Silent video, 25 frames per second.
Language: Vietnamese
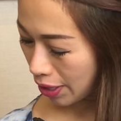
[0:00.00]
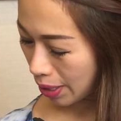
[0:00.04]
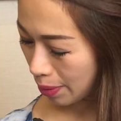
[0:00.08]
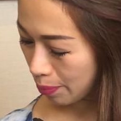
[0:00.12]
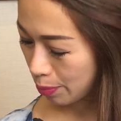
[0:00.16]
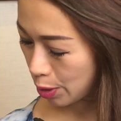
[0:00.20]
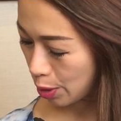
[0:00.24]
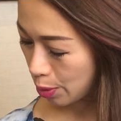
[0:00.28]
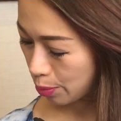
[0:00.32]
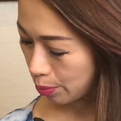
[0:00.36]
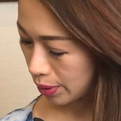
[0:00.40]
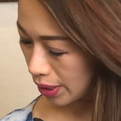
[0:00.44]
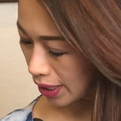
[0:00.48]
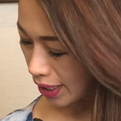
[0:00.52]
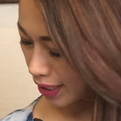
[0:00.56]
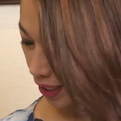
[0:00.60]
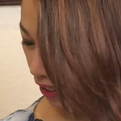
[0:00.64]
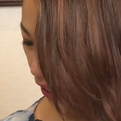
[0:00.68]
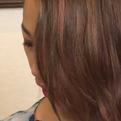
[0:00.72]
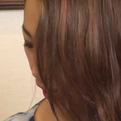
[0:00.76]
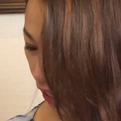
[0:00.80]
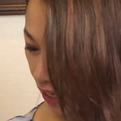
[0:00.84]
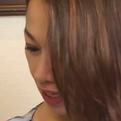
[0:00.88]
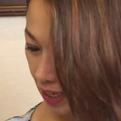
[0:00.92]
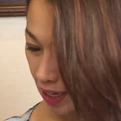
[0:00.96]
phép dùng cái
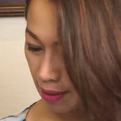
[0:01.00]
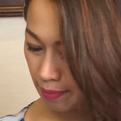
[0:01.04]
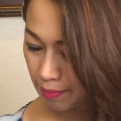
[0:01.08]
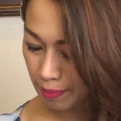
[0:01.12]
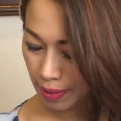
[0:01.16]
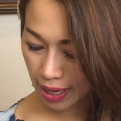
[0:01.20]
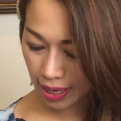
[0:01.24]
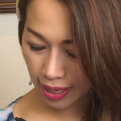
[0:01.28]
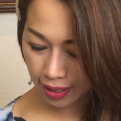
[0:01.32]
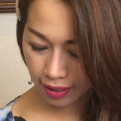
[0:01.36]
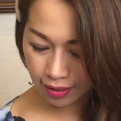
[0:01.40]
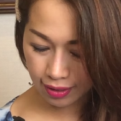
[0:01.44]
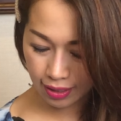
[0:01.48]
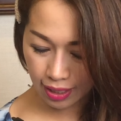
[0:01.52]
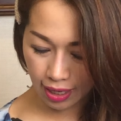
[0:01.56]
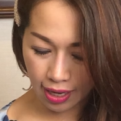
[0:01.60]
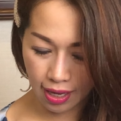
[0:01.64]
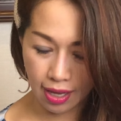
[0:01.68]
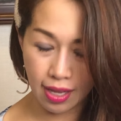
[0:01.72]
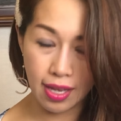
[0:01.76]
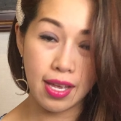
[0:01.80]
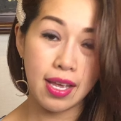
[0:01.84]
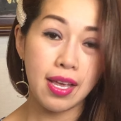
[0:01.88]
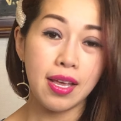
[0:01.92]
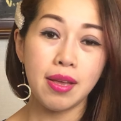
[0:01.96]
chai để mà có
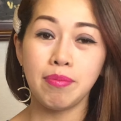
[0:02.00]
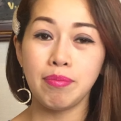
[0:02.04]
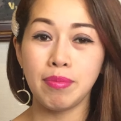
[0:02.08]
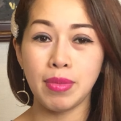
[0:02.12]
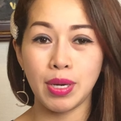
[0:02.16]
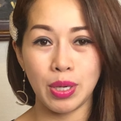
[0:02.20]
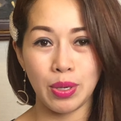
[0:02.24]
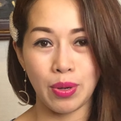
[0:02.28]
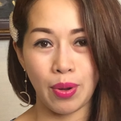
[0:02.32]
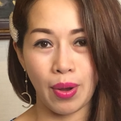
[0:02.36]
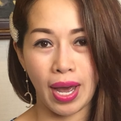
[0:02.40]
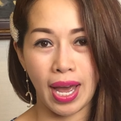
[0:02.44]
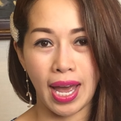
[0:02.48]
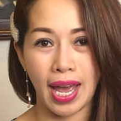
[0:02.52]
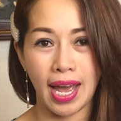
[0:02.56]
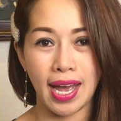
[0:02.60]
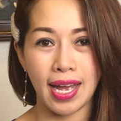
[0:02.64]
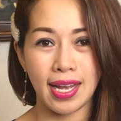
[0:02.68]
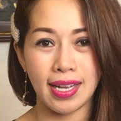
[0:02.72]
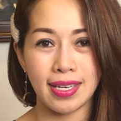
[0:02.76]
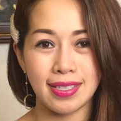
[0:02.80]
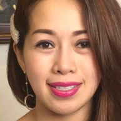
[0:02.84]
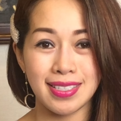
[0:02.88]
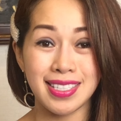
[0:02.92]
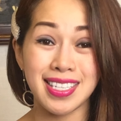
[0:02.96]
thể minh họa
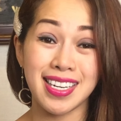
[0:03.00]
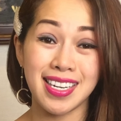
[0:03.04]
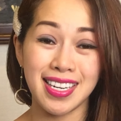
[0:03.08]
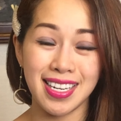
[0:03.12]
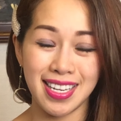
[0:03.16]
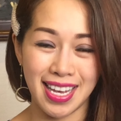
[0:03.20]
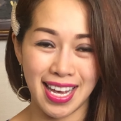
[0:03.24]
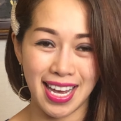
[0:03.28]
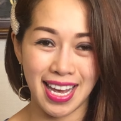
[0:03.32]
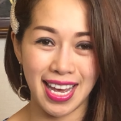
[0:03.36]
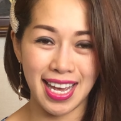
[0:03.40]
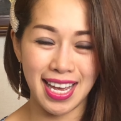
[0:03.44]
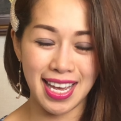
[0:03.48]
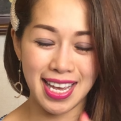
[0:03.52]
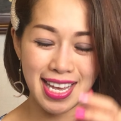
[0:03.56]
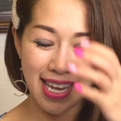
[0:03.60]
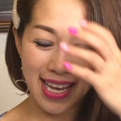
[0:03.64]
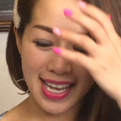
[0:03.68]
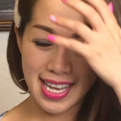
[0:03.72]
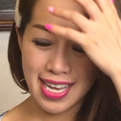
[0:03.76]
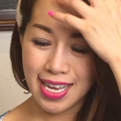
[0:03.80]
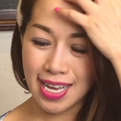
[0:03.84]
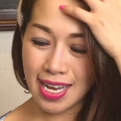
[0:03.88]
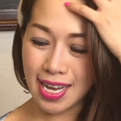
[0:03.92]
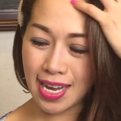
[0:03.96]
cho nó dễ
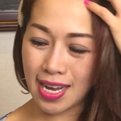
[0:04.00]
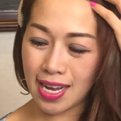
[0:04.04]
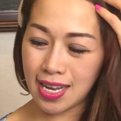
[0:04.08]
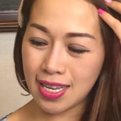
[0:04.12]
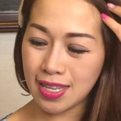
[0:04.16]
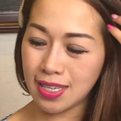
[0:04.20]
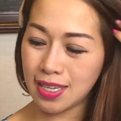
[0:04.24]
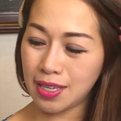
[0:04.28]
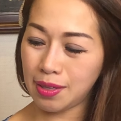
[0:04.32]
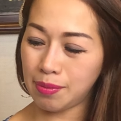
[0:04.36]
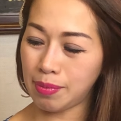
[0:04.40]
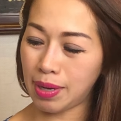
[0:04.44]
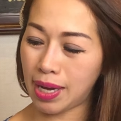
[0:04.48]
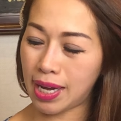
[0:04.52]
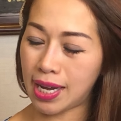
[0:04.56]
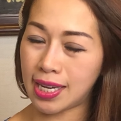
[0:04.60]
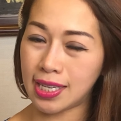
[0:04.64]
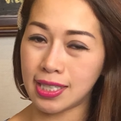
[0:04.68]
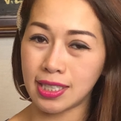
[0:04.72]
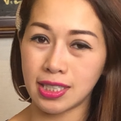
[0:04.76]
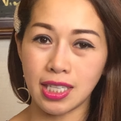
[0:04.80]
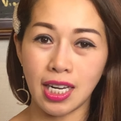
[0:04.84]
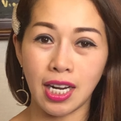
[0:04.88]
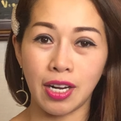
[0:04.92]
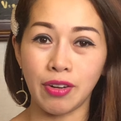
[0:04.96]
à, nhưng mà
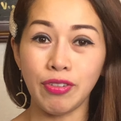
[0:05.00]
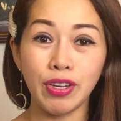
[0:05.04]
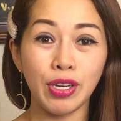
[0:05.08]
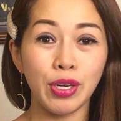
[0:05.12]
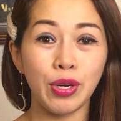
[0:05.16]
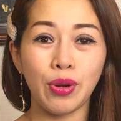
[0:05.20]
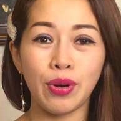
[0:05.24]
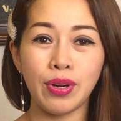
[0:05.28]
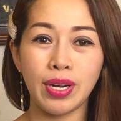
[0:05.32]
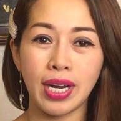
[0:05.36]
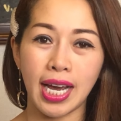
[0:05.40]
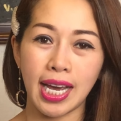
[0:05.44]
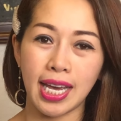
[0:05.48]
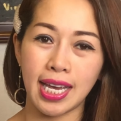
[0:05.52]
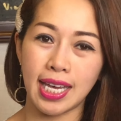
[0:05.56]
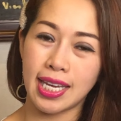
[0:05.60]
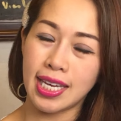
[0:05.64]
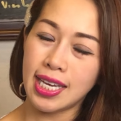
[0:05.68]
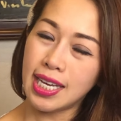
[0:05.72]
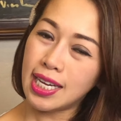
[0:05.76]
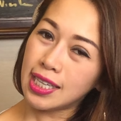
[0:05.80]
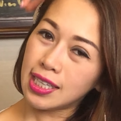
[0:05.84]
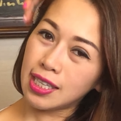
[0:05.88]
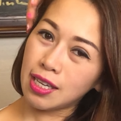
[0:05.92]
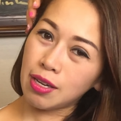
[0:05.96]
ở video này
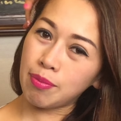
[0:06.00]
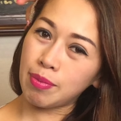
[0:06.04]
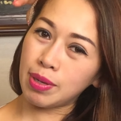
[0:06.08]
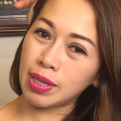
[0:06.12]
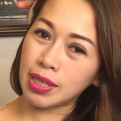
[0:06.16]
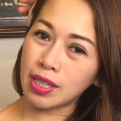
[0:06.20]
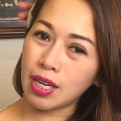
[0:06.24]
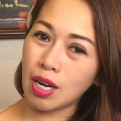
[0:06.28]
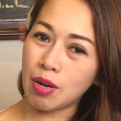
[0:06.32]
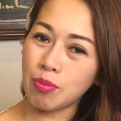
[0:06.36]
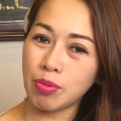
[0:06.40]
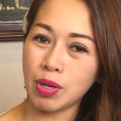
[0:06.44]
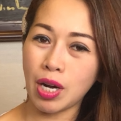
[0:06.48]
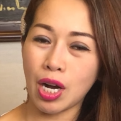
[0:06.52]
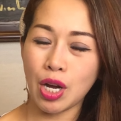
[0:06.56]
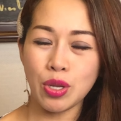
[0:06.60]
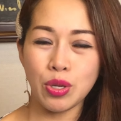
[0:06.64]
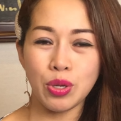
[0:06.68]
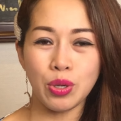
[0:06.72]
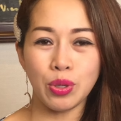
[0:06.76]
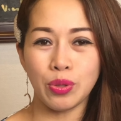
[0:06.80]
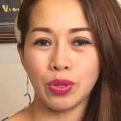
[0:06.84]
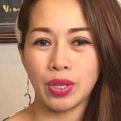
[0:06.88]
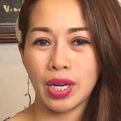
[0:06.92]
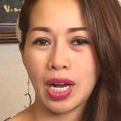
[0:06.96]
thì mình không có
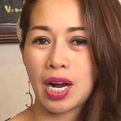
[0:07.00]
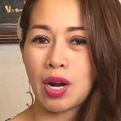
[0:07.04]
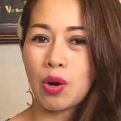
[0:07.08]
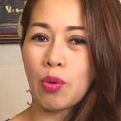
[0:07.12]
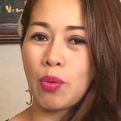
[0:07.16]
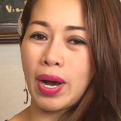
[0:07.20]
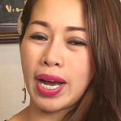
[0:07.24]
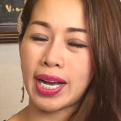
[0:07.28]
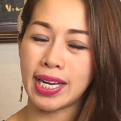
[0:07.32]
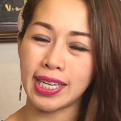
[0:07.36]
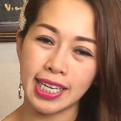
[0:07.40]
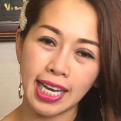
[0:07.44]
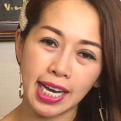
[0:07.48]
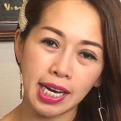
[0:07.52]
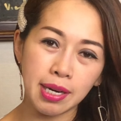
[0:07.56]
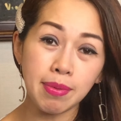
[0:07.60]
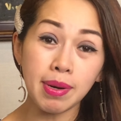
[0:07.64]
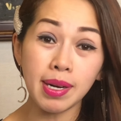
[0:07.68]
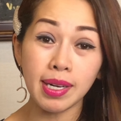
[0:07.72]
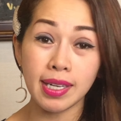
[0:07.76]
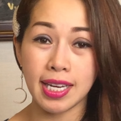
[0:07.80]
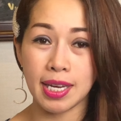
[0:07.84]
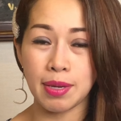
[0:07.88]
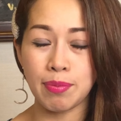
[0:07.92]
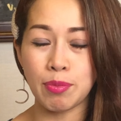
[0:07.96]
nhu cầu quảng cáo
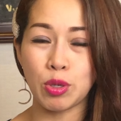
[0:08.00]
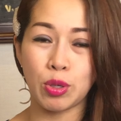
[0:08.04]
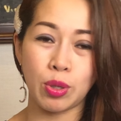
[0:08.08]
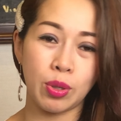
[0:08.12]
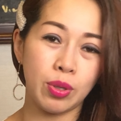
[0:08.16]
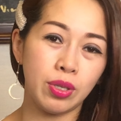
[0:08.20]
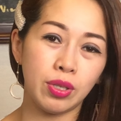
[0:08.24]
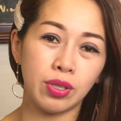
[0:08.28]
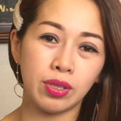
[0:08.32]
bất kỳ một